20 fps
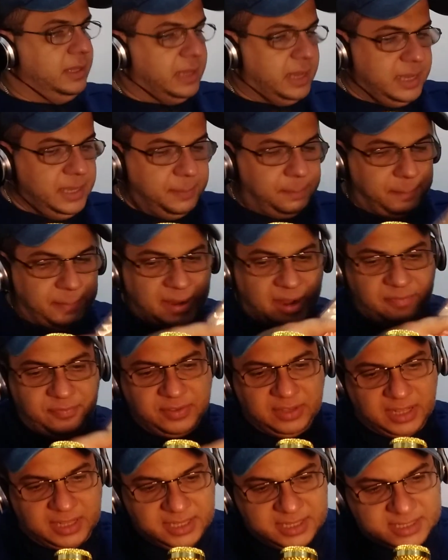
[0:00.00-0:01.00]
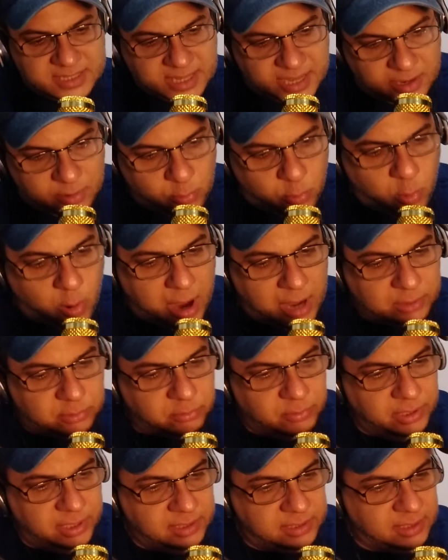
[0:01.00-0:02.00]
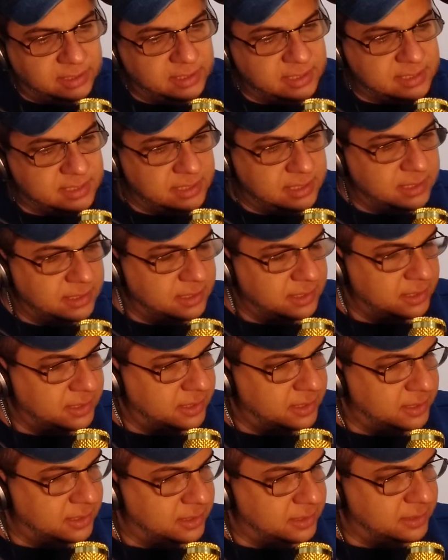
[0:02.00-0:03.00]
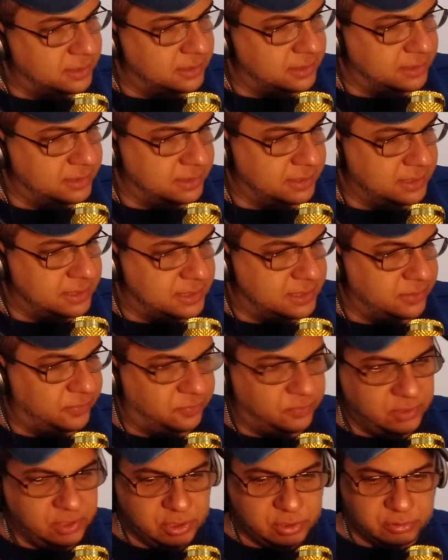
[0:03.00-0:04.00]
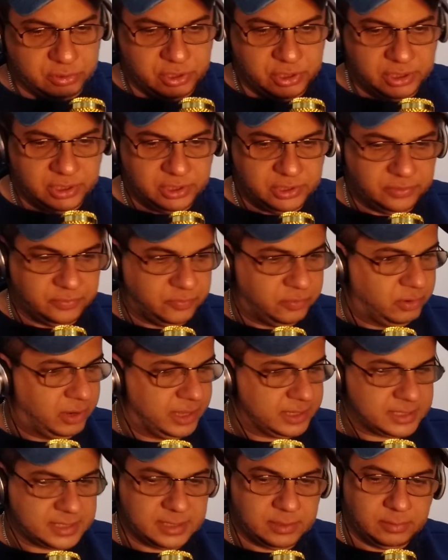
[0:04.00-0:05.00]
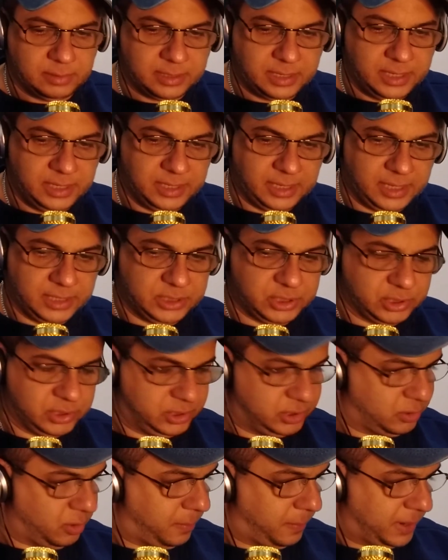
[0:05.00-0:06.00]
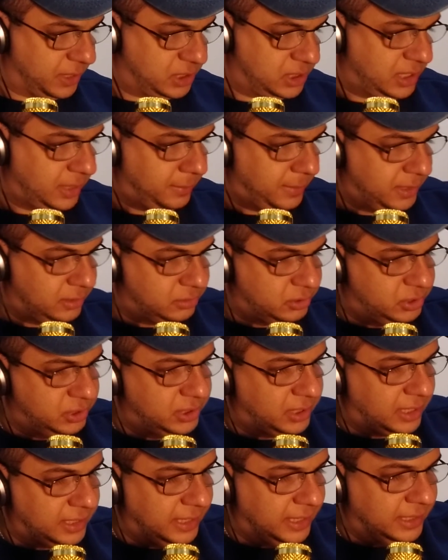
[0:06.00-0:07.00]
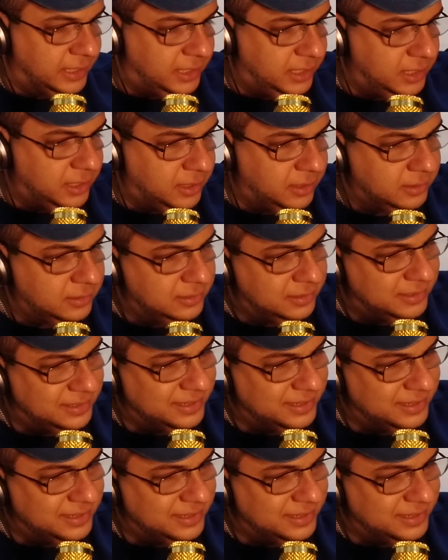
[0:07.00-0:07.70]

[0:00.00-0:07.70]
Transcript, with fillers: E aí, para finalizar, o quarto item desse desse vídeo de divulgação aqui, né, de, de compartilhamento, de alegria,